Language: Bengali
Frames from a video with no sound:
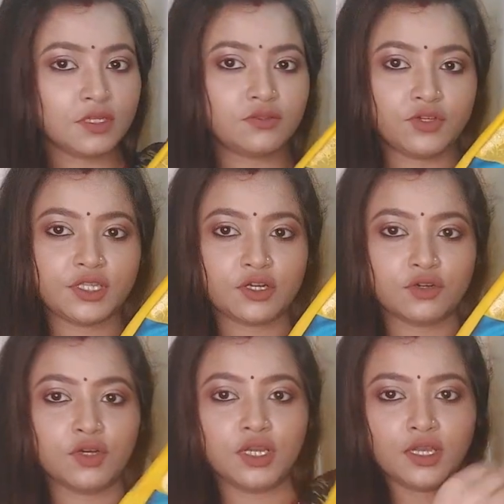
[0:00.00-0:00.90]
তো এই
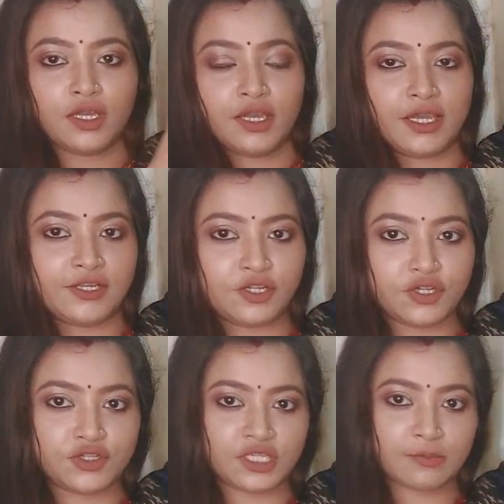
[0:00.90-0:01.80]
দেখো এইটা
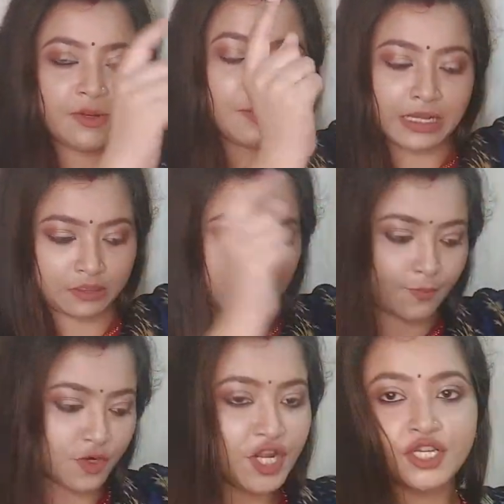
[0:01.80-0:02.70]
হচ্ছে আমার ভাত
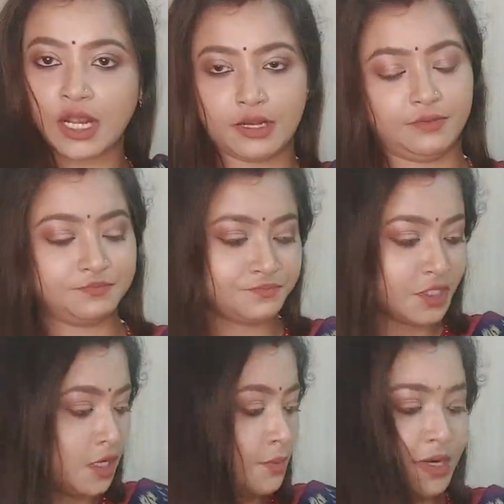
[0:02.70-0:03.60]
কাপড়ের শাড়ি
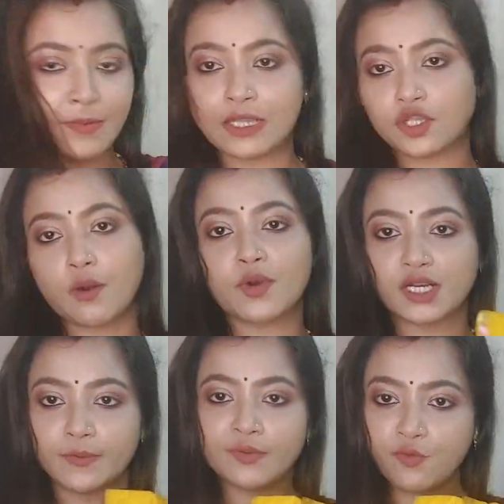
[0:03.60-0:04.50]
মানে ভাত কাপড়
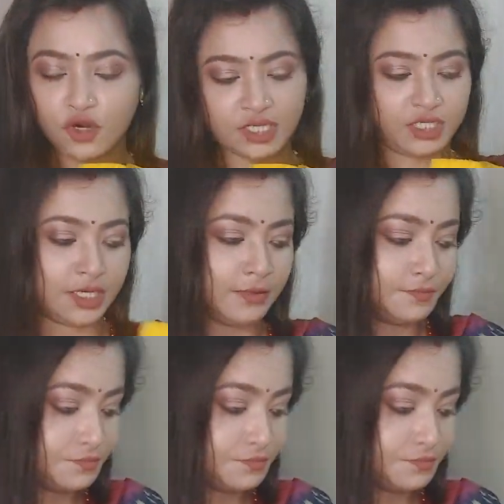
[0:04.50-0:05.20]
এটা আমি পরেছিলাম